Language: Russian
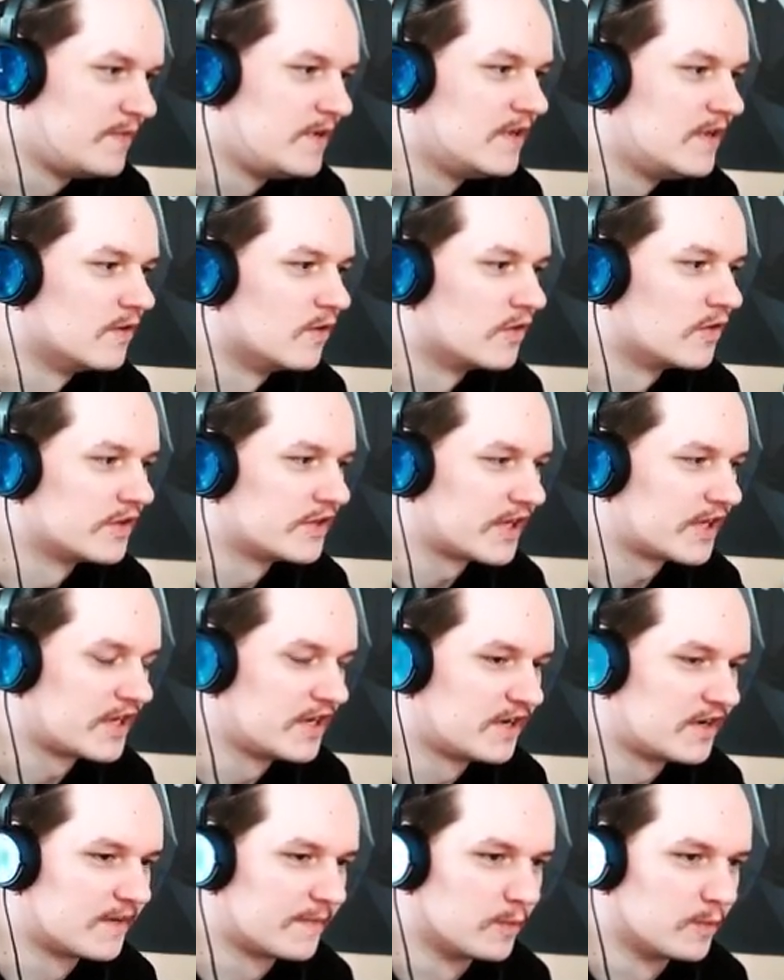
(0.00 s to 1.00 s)
Блин, он ну на
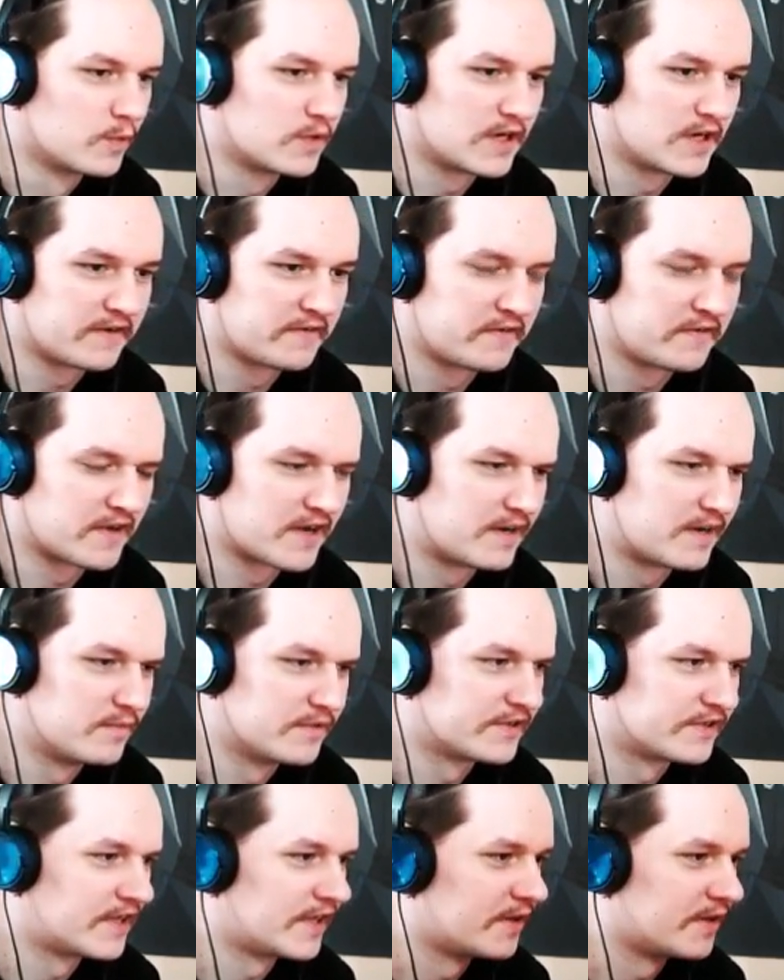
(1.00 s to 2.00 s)
таких каблуках
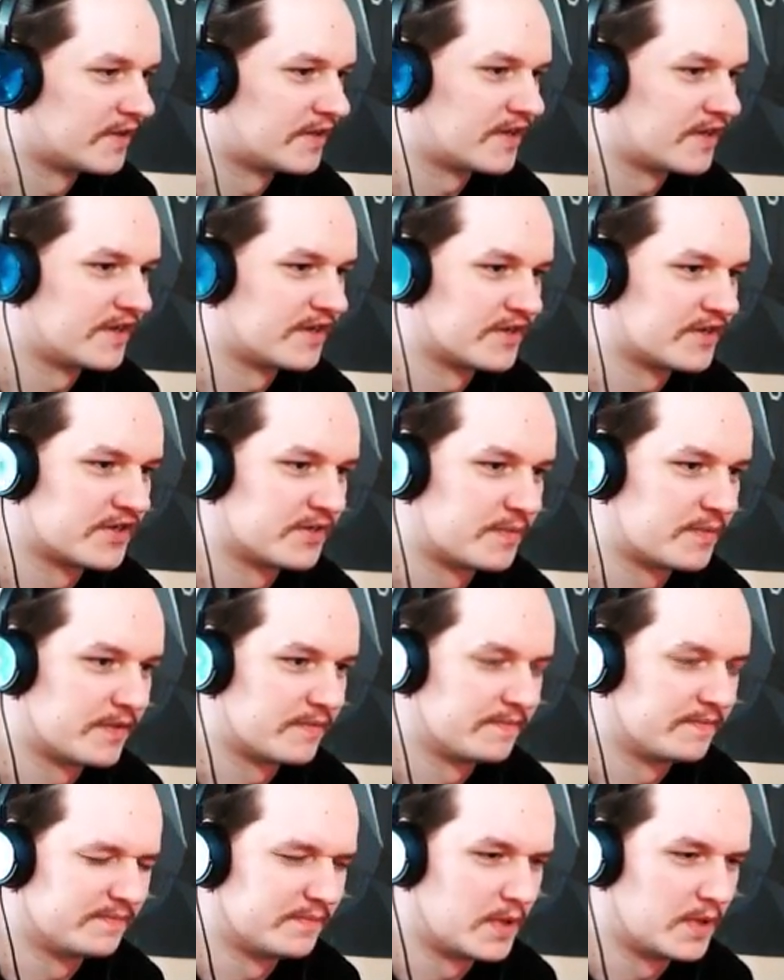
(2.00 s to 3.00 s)
крада стоят, конечно,
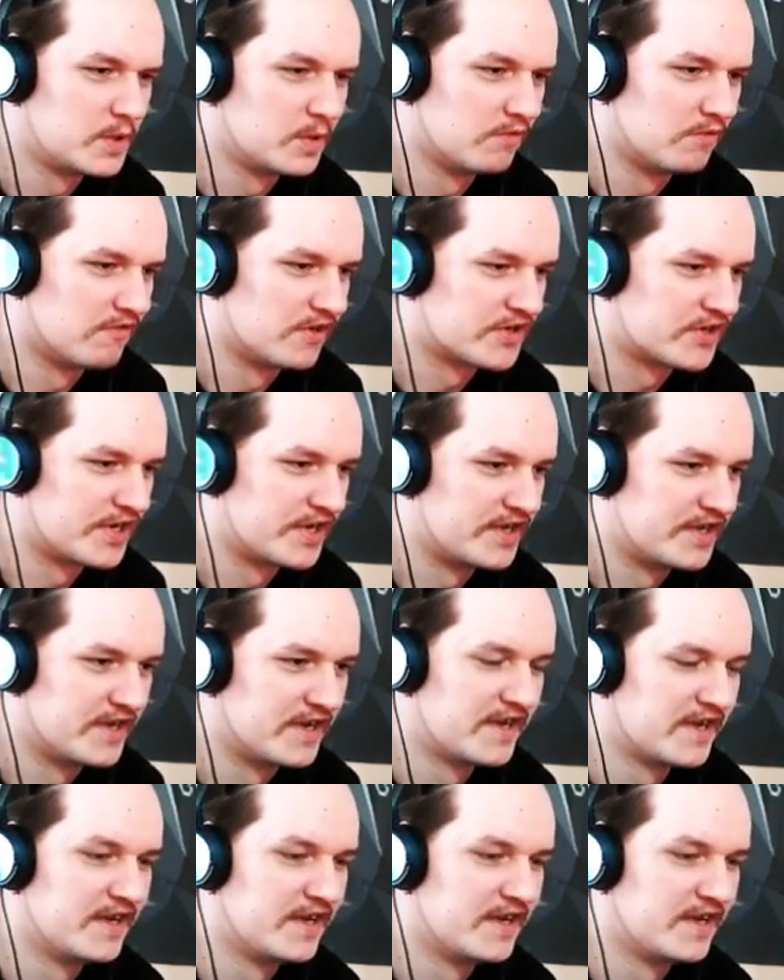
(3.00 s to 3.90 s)
прям мое уважение.